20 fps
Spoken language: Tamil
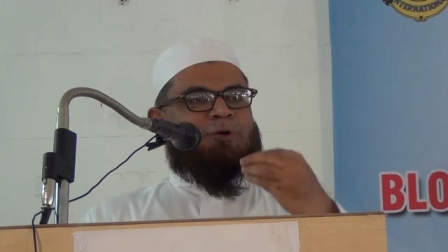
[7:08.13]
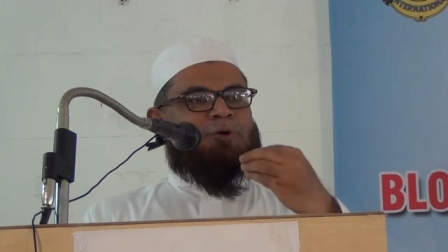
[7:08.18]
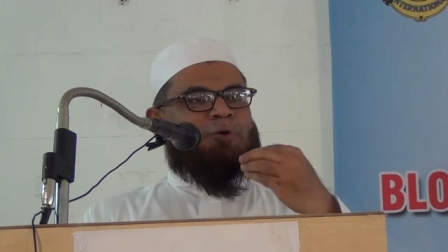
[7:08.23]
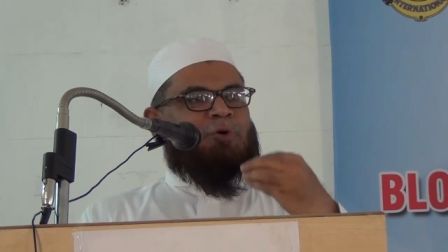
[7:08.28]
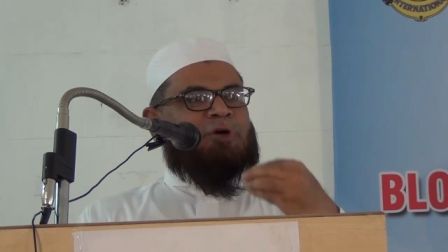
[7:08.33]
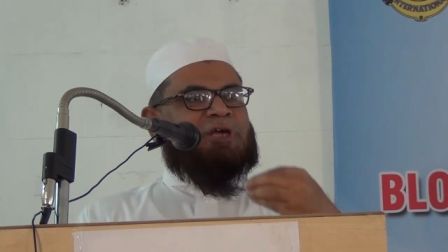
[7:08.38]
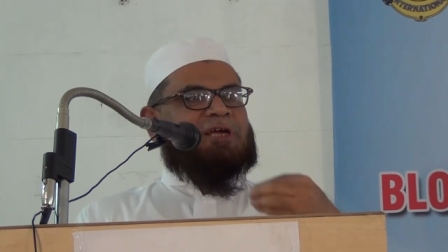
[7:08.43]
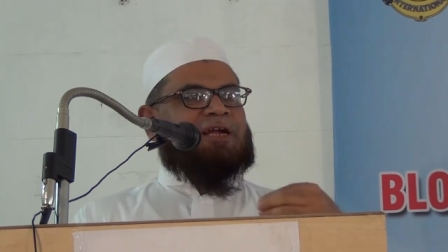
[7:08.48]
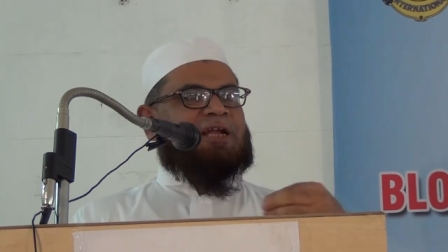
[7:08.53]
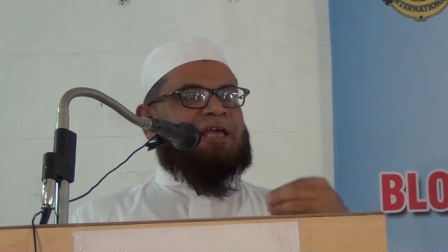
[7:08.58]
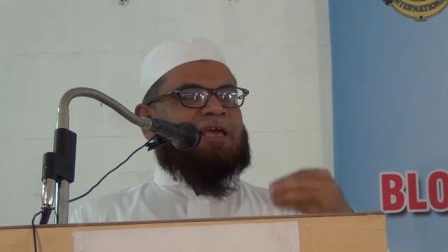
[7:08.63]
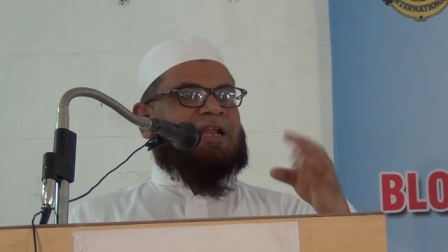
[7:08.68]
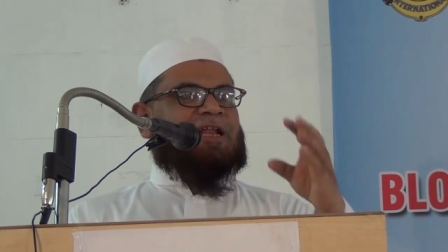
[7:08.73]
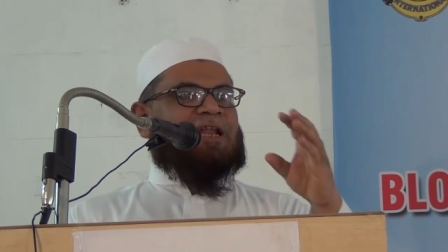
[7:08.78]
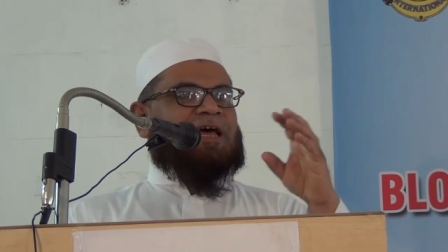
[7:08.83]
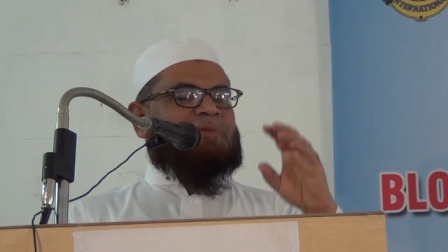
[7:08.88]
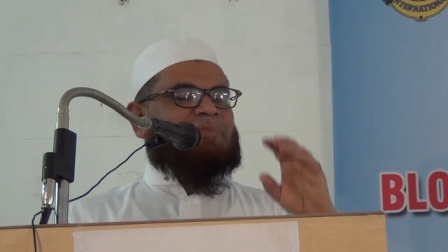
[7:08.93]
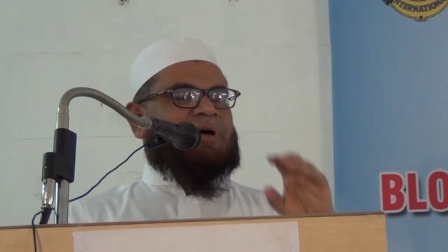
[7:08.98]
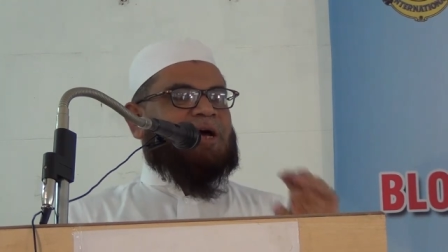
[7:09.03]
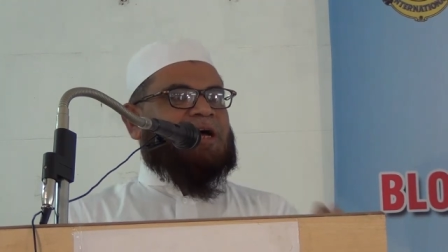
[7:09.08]
நோய்களை
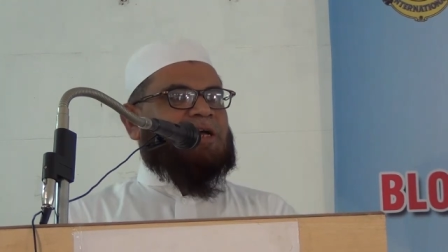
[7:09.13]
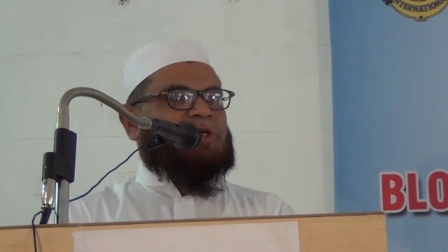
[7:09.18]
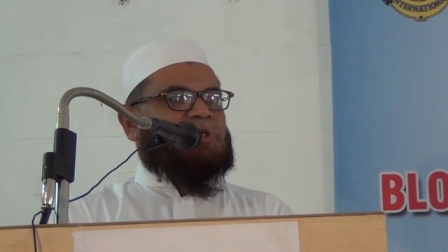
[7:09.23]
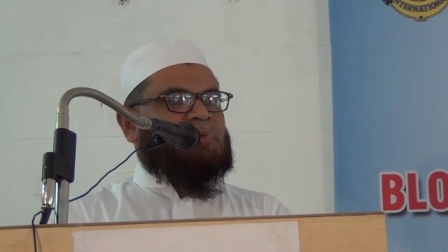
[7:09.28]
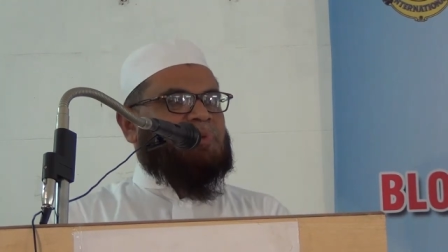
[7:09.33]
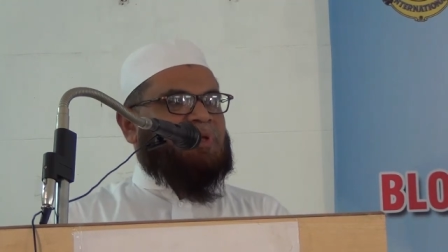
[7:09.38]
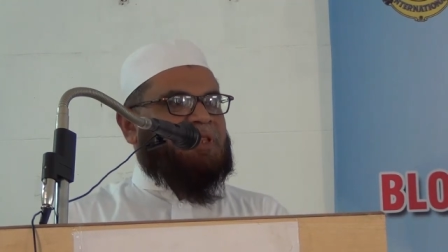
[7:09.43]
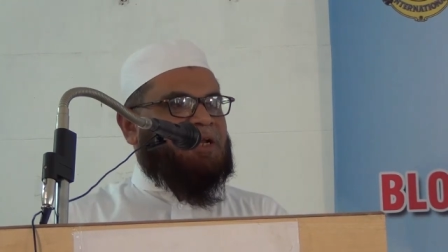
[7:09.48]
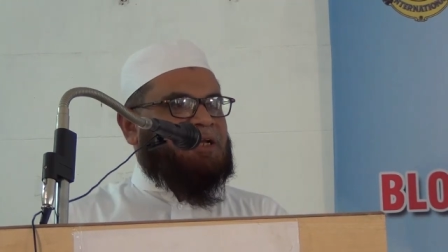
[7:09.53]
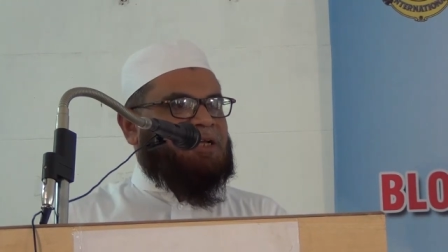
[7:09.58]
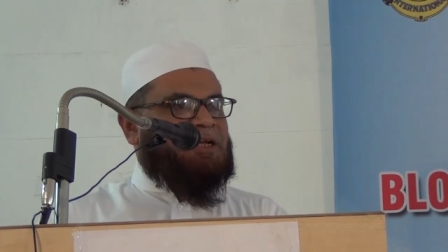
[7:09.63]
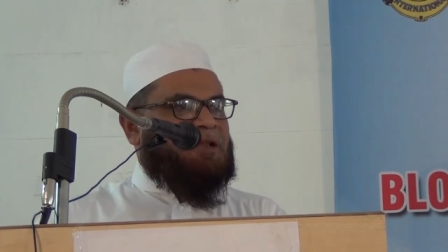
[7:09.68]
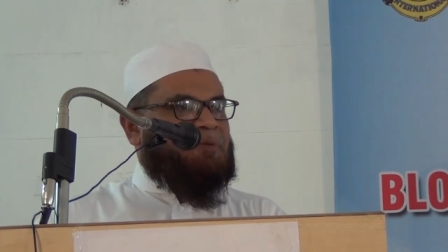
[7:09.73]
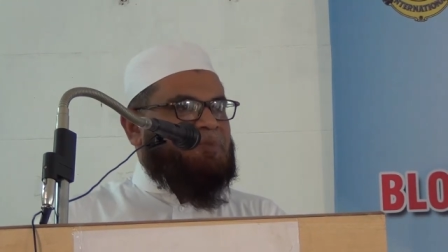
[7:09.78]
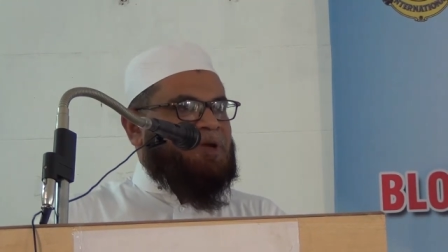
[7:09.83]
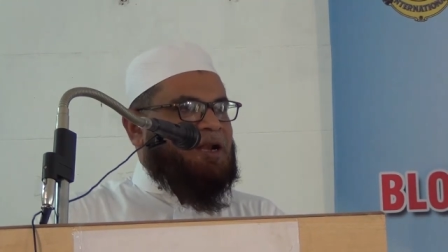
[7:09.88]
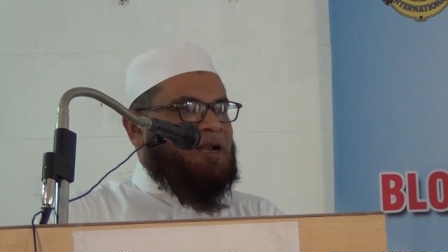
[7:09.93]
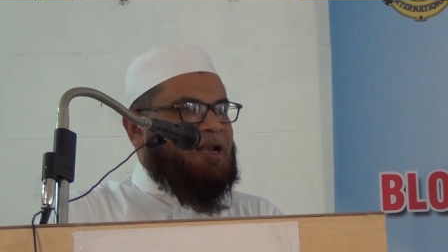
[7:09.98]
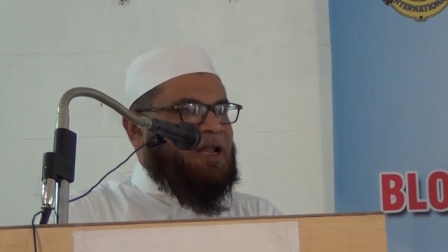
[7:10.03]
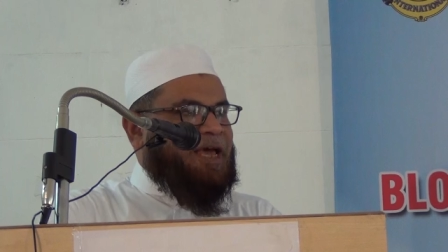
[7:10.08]
எல்லாம் அகற்றுவதற்கு
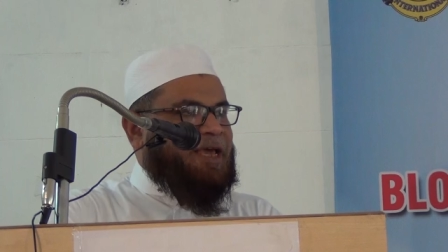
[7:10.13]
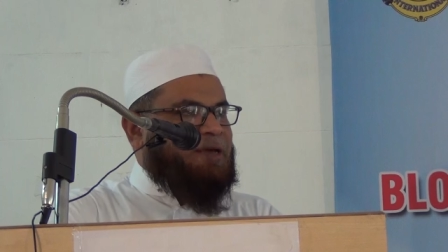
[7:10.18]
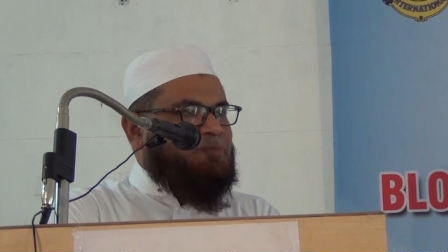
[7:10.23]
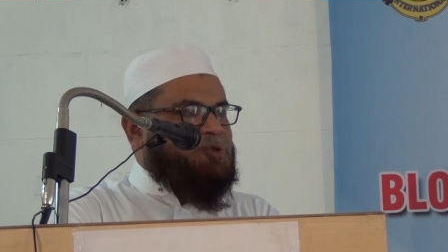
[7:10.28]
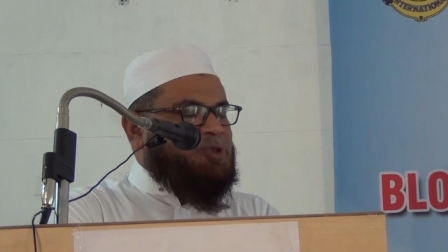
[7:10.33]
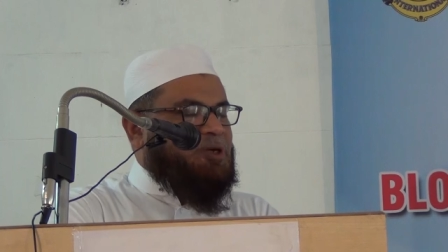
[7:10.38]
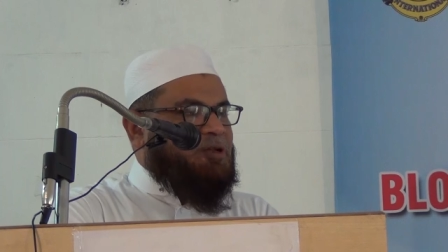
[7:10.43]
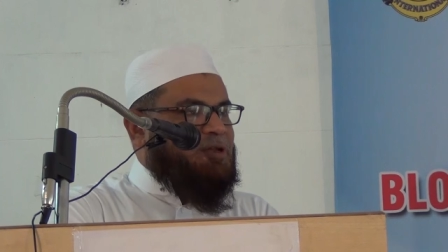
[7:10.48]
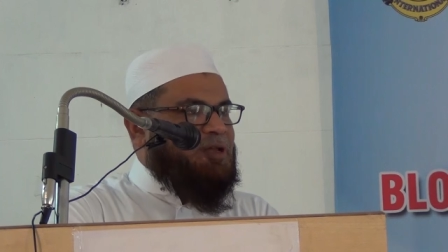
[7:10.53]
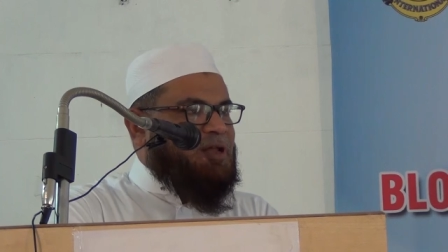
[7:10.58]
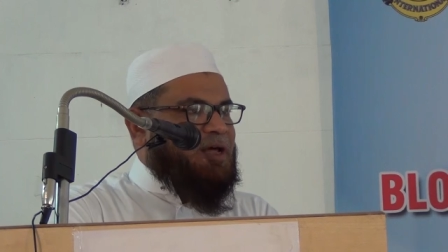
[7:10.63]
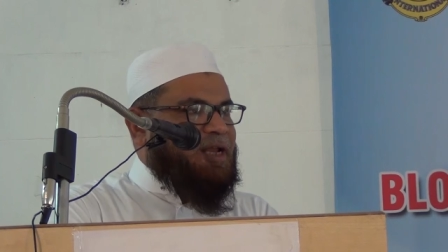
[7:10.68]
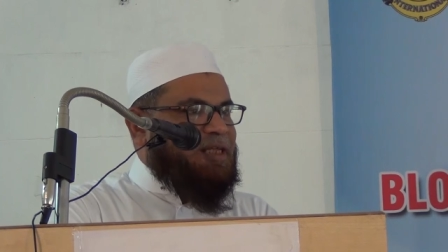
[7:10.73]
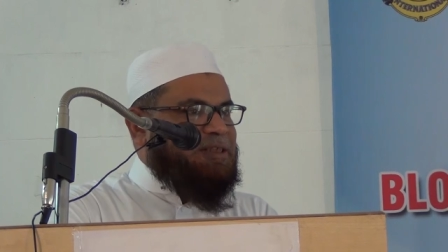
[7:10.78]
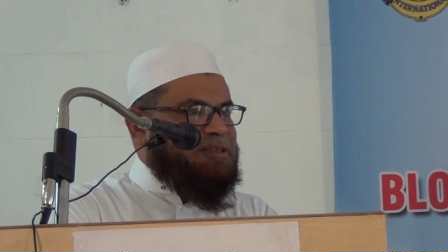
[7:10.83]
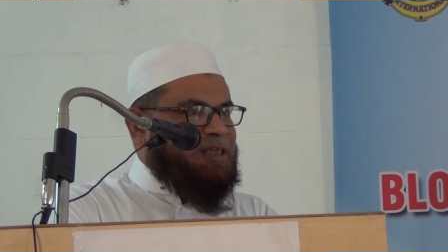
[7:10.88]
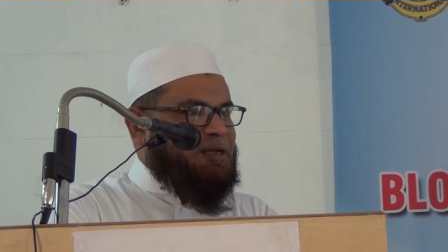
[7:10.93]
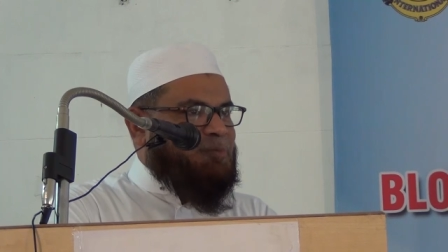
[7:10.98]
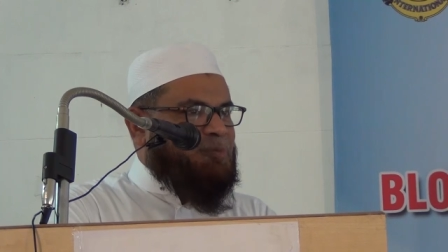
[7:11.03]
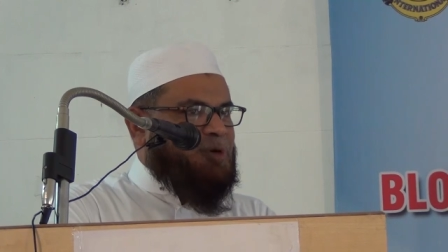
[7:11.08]
நபிகள் நாயம் சுல்லா
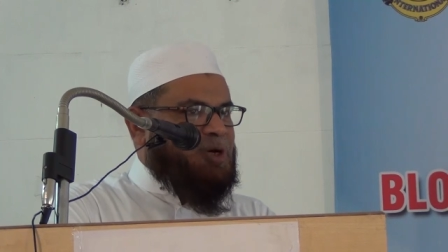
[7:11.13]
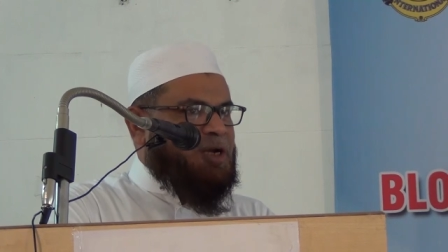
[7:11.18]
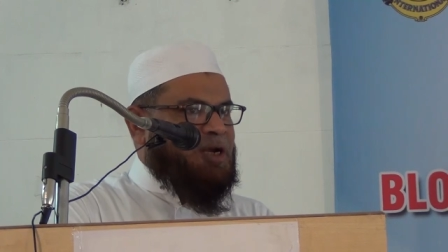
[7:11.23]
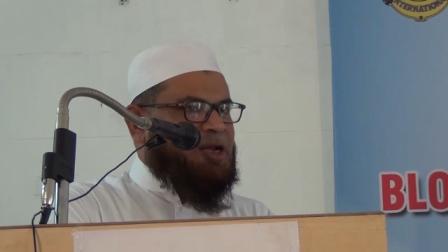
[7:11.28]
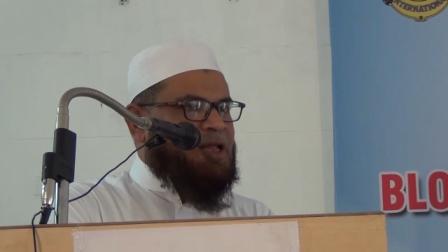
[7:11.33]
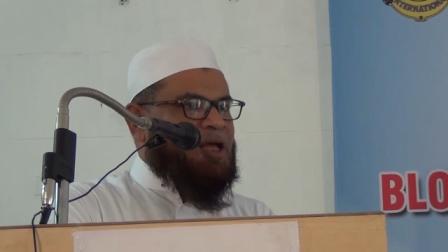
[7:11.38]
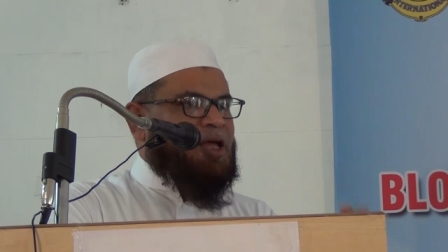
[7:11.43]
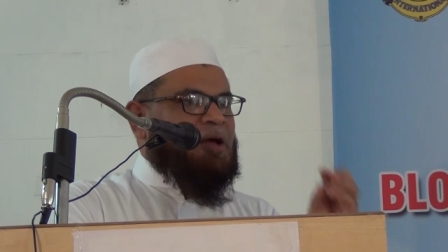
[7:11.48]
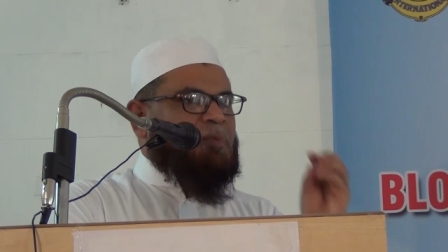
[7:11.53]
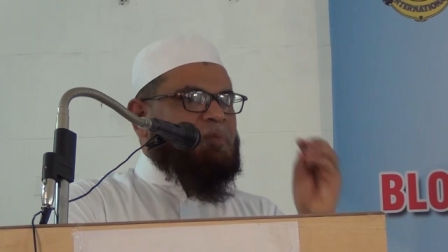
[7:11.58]
அலிஸ்லாம் அவர்கள்